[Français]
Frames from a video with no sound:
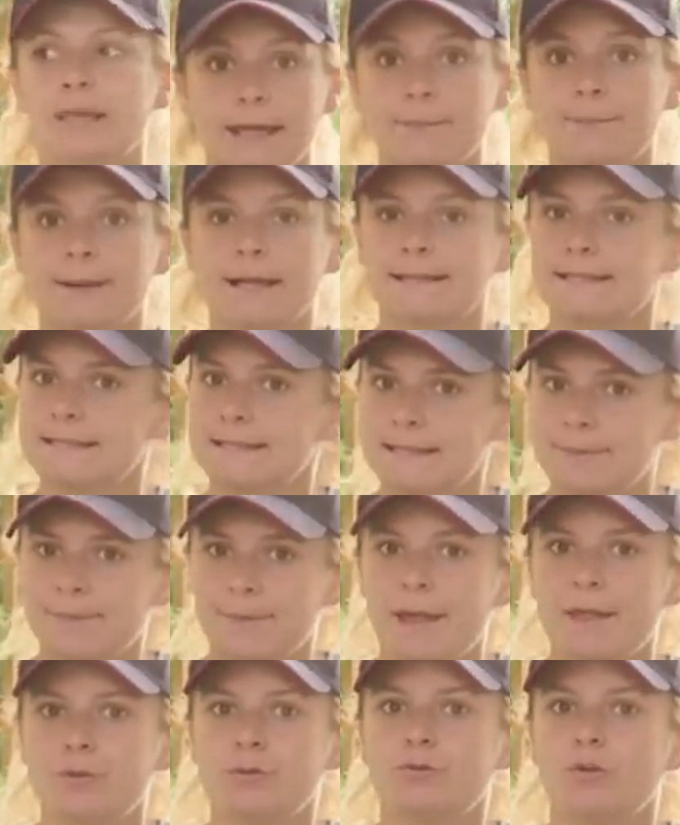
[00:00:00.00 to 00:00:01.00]
Et
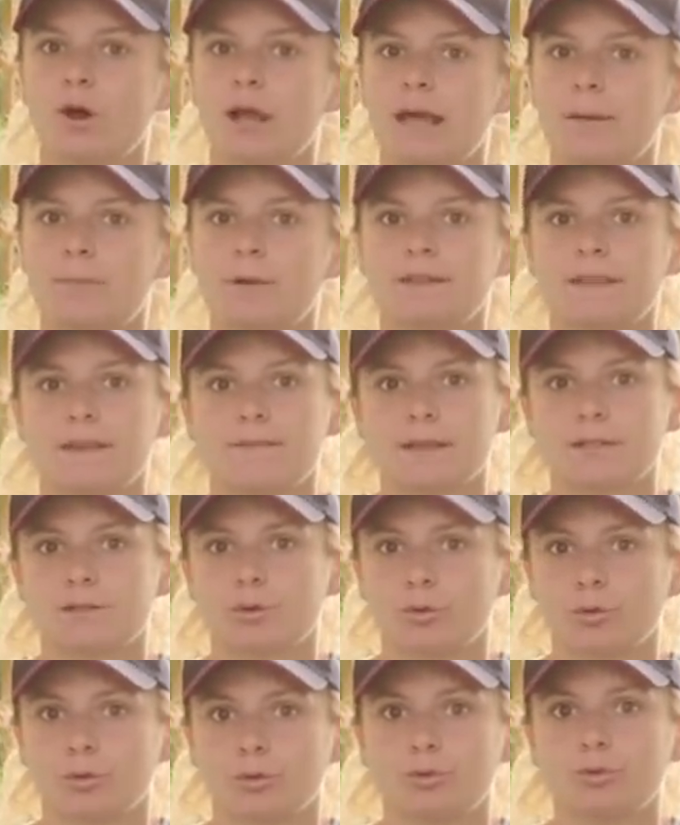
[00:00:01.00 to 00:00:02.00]
participer à nouveau à la motte avec
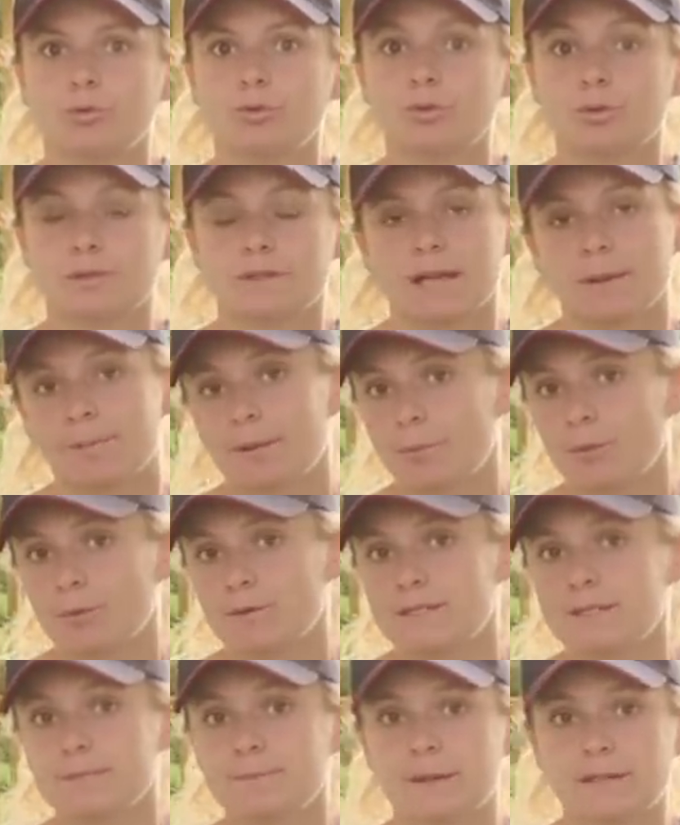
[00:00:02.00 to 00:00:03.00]
Sangoku, ce ne sera pas
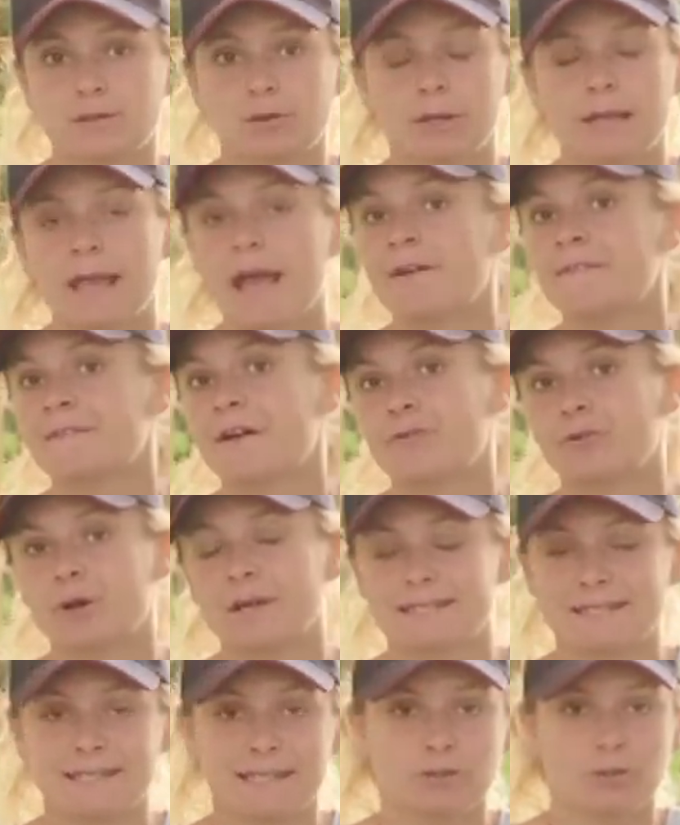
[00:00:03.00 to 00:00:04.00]
possible parce que Léa va
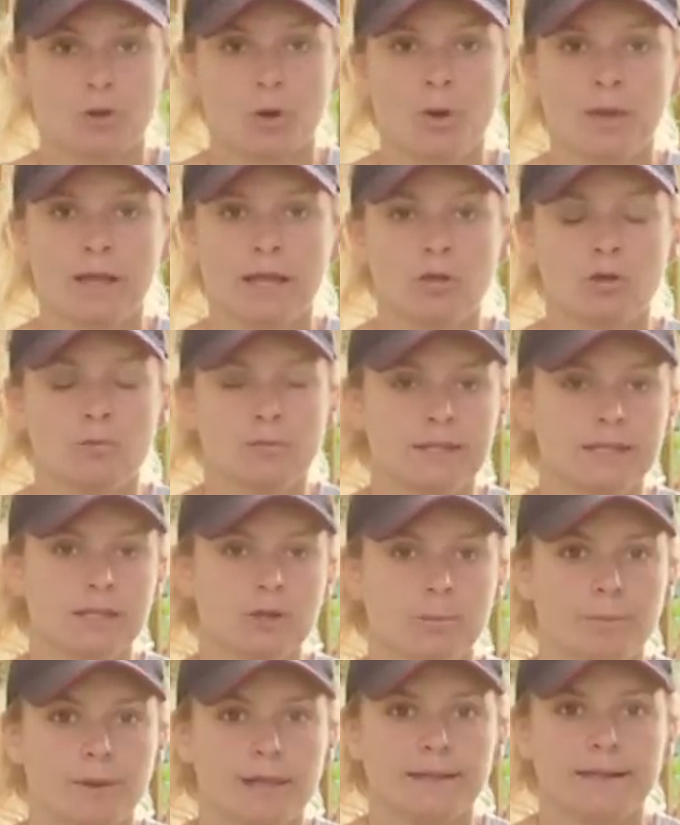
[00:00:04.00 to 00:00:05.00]
avoir 7 ans et le mini
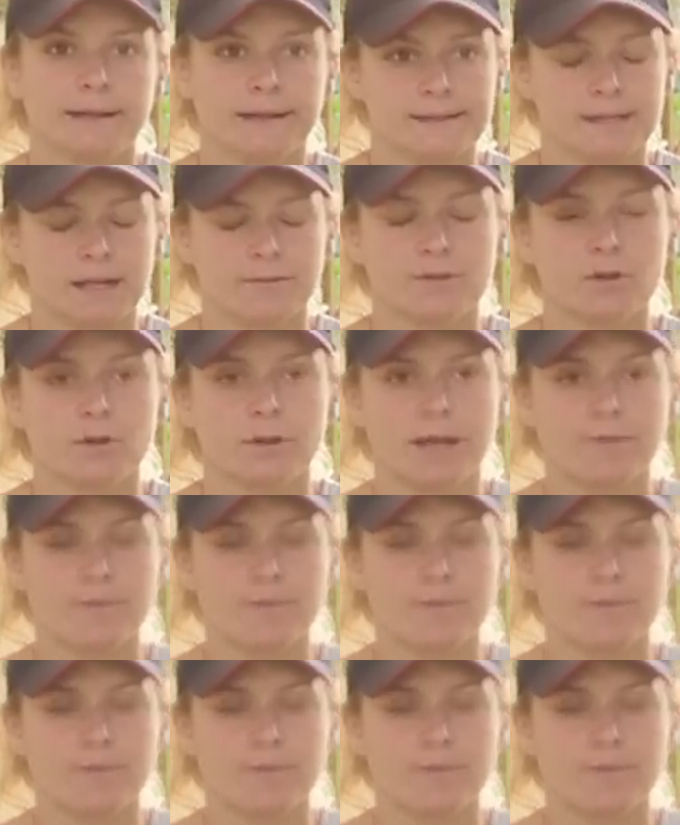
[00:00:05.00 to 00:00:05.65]
open est réservé aux